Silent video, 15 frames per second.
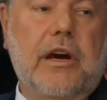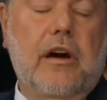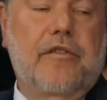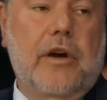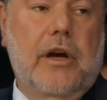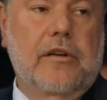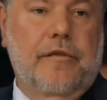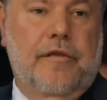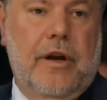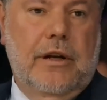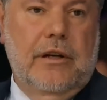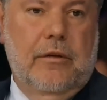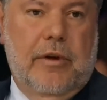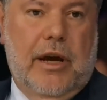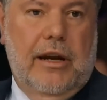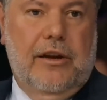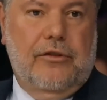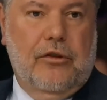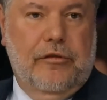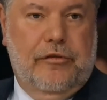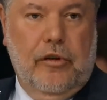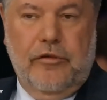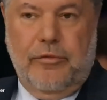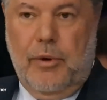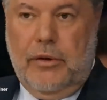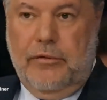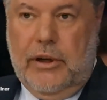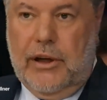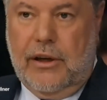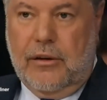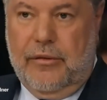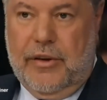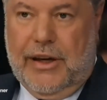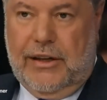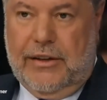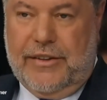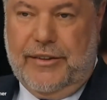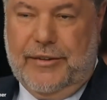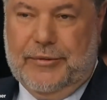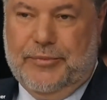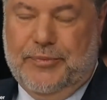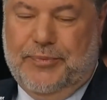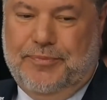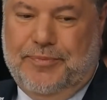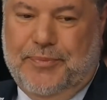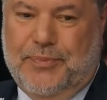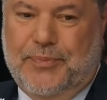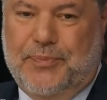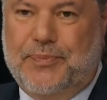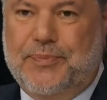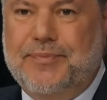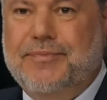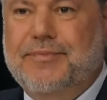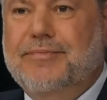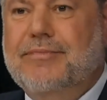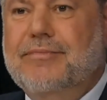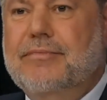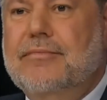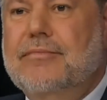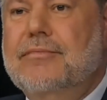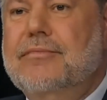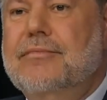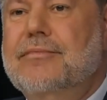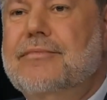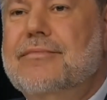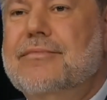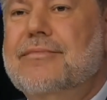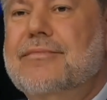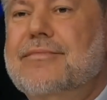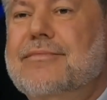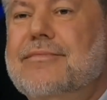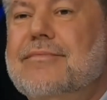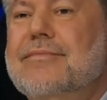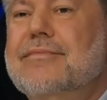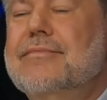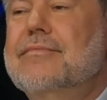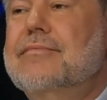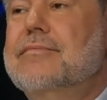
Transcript: haben mich auf jeden Fall, die Wähler, schon fünfmal wiedergewählt. Ja, vielleicht war das Herr ein Beck, paar Mal vielleicht können wir die... die,